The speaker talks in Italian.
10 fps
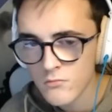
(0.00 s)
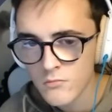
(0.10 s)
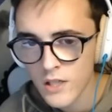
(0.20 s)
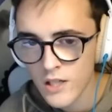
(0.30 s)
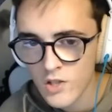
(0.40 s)

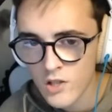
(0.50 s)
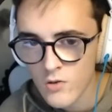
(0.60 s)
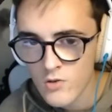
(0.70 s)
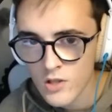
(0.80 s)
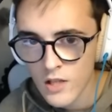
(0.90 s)
Perché c'è
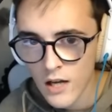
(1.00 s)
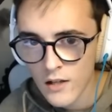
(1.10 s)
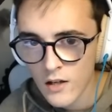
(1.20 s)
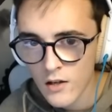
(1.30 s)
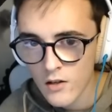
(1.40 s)

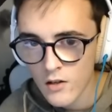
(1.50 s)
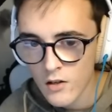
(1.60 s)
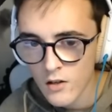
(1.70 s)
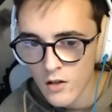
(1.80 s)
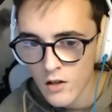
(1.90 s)
dell'ossidiana?
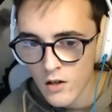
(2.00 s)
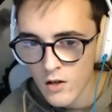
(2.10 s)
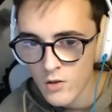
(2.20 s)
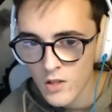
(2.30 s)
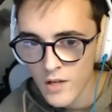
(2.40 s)

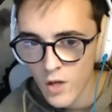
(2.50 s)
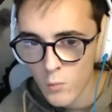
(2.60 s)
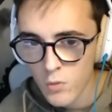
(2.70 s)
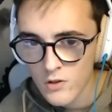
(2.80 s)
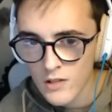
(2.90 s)
Vediamo che è un
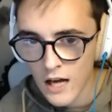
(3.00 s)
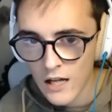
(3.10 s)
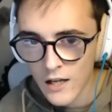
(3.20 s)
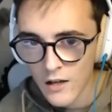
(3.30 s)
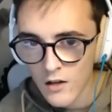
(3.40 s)
portale? Eh?